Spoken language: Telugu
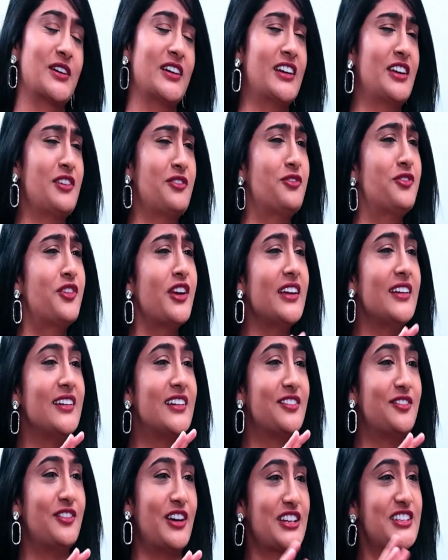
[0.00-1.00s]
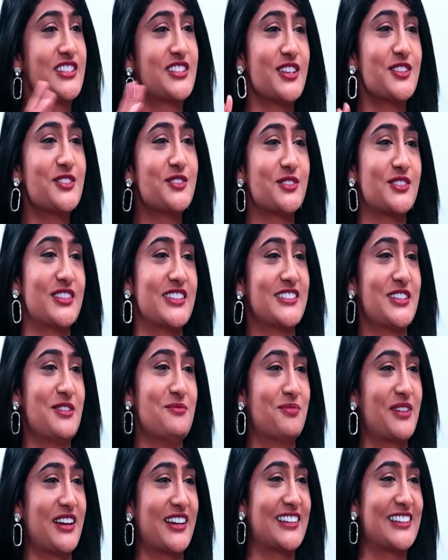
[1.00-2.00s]
ఒక డిఫరెంట్ వర్షన్
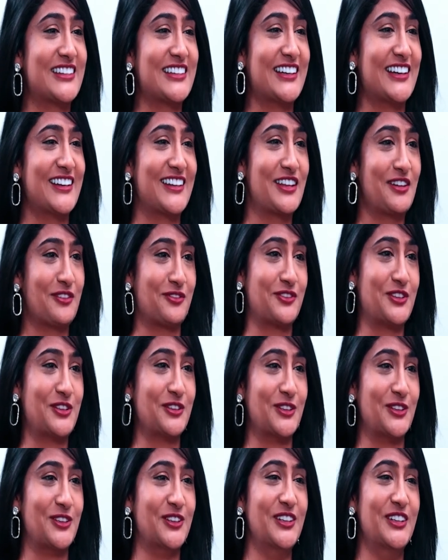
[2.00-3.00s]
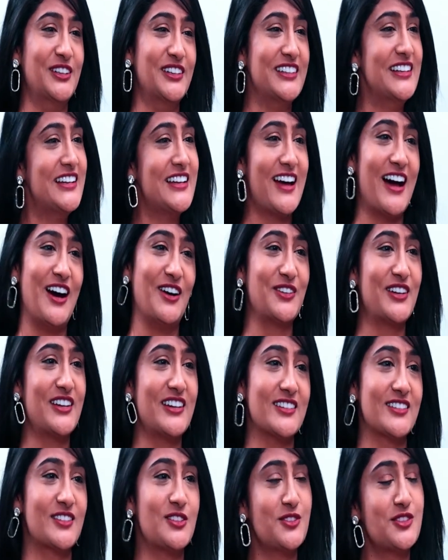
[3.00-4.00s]
చూసేసాం ప్రగతి గారిది ఎఫ్ టూలో అవునా
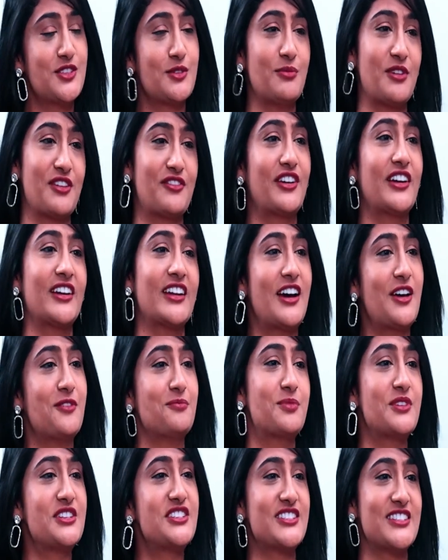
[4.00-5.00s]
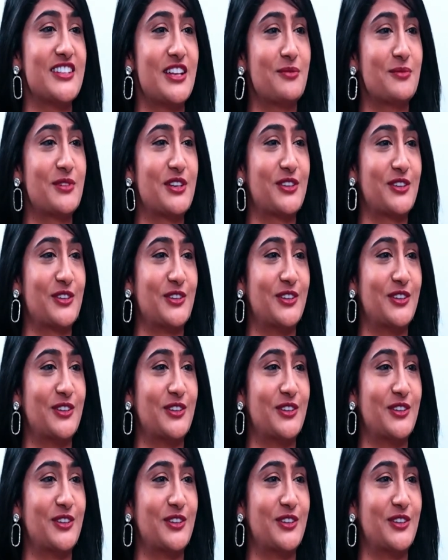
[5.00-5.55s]
కొంచెం డిఫరెంట్గా అనిపించిందా మీకు